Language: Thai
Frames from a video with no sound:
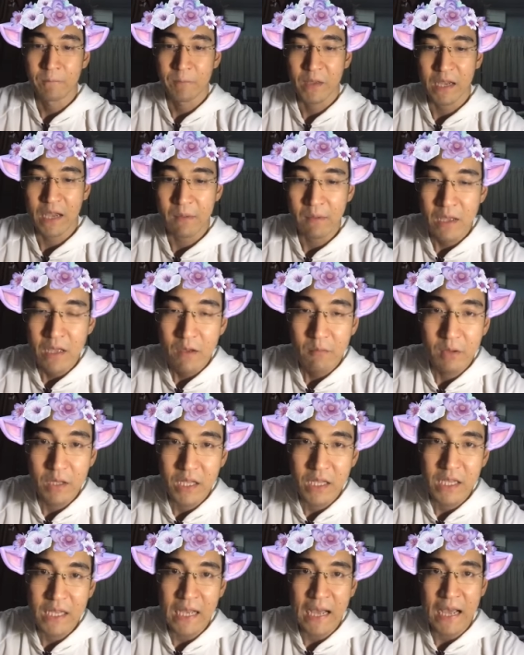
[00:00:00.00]
นะครับ วิ
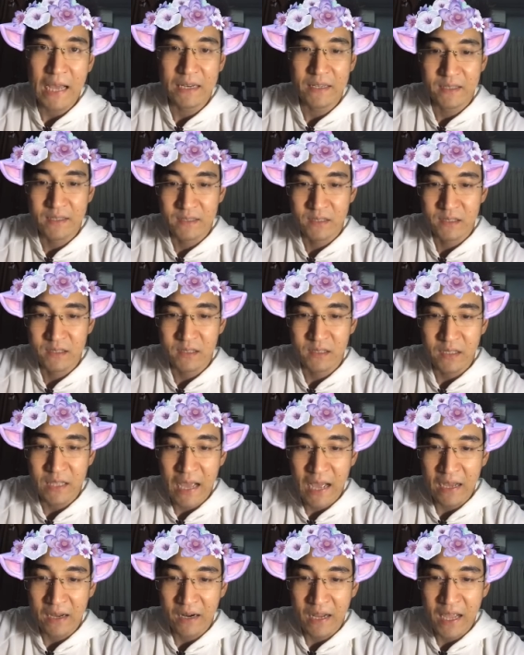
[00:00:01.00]
ธีการคืออ
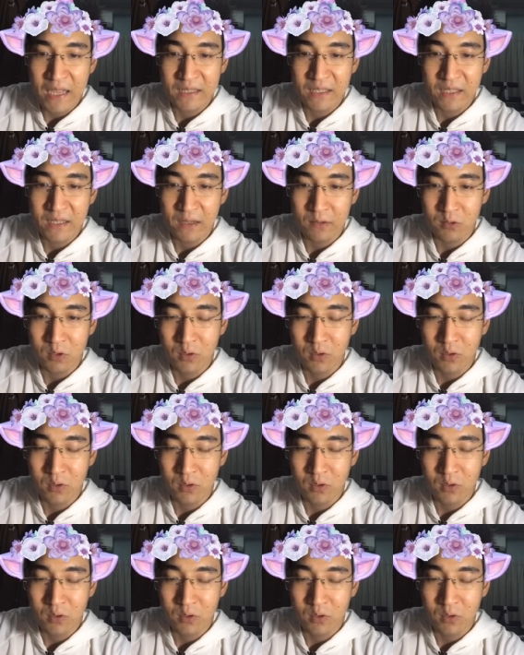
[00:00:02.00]
ย่างแรกที่เรา